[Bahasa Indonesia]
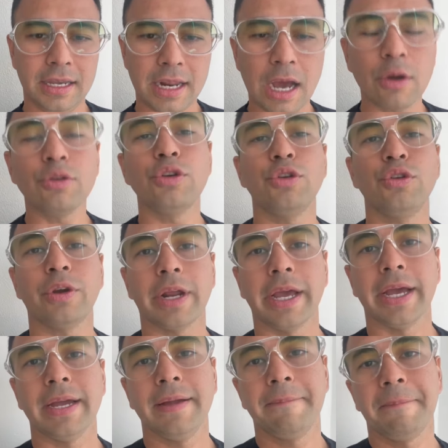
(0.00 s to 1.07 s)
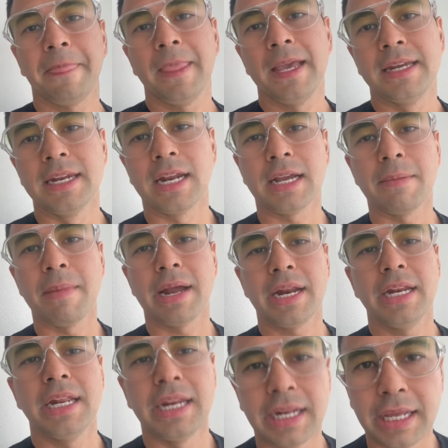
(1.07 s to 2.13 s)
sekaligus memberikan semangat
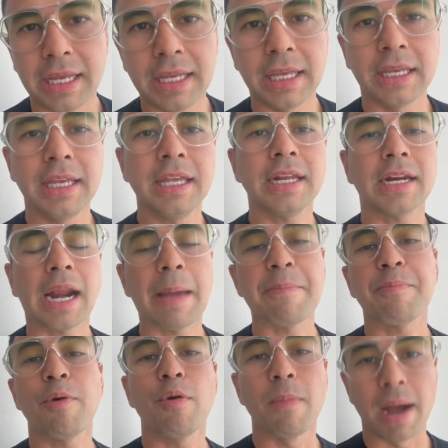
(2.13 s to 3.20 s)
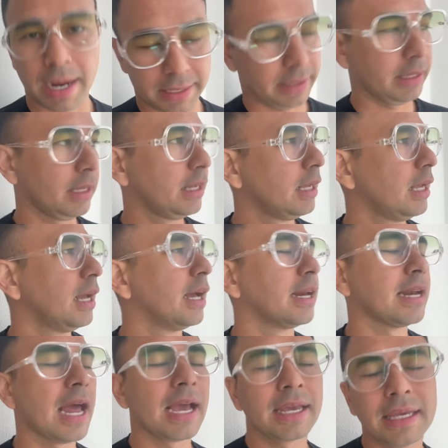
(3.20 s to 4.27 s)
untuk Fuji. Pasti ada
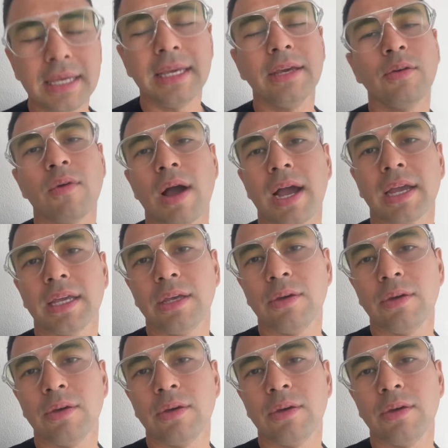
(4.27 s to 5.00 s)
pahal yang besar banget